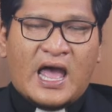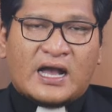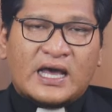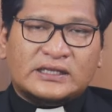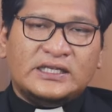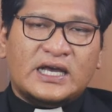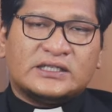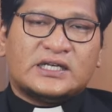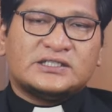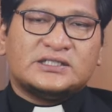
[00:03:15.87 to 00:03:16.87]
agar
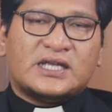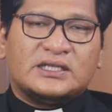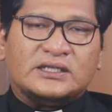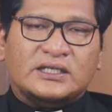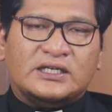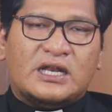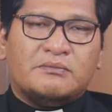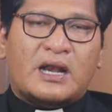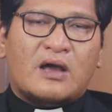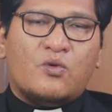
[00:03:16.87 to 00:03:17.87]
tidak tersesat
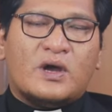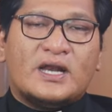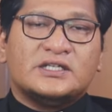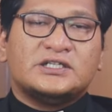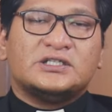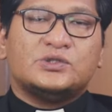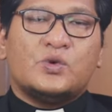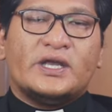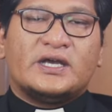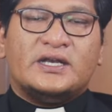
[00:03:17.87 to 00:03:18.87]
dan melakukan
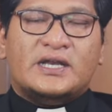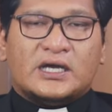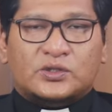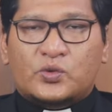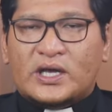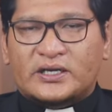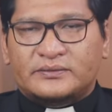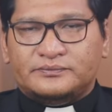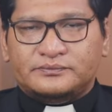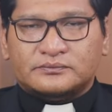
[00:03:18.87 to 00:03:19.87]
sesuai kehendak
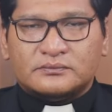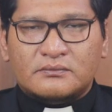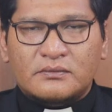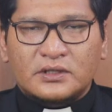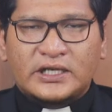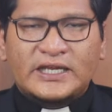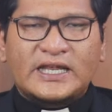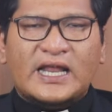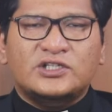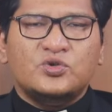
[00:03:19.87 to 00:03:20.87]
Tuhan.
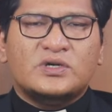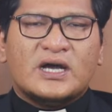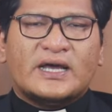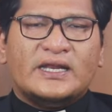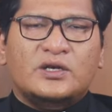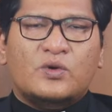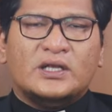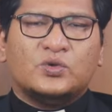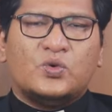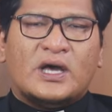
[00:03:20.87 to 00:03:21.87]
Inilah juga
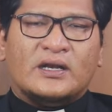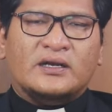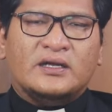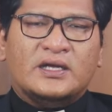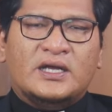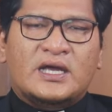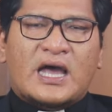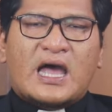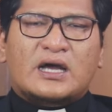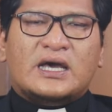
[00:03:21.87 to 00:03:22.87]
kerinduan Tuhan
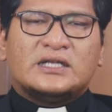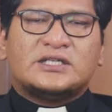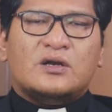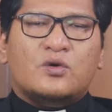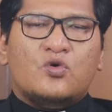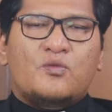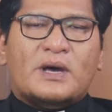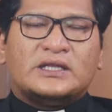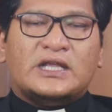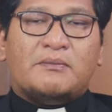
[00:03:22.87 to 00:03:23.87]
agar seluruh
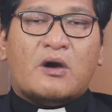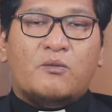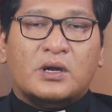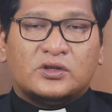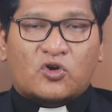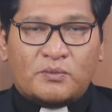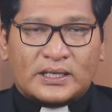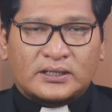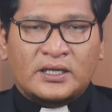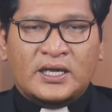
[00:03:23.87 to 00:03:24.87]
umatnya mau
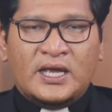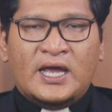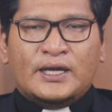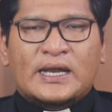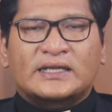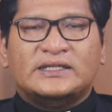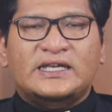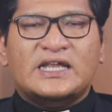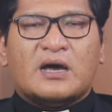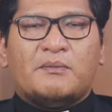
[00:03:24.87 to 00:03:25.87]
bertobat dan
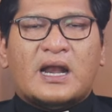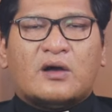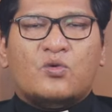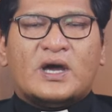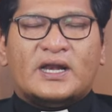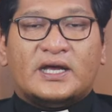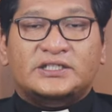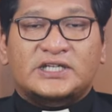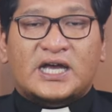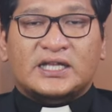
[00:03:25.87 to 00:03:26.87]
tidak melakukan
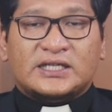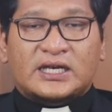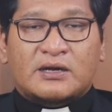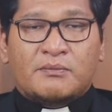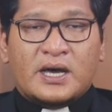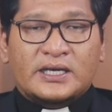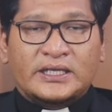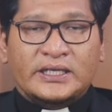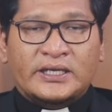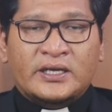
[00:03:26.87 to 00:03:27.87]
kejahatan
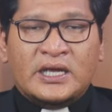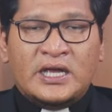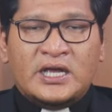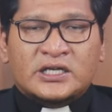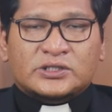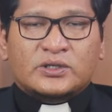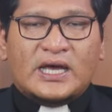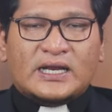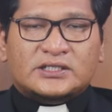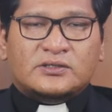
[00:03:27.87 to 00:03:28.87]
kembali.
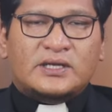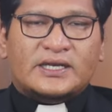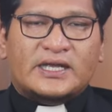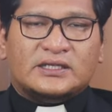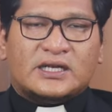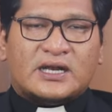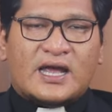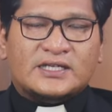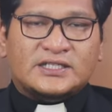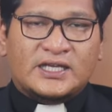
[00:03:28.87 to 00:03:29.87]
Saudara-saudari yang
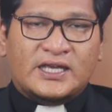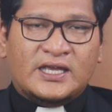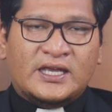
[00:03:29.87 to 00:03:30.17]
terkasih,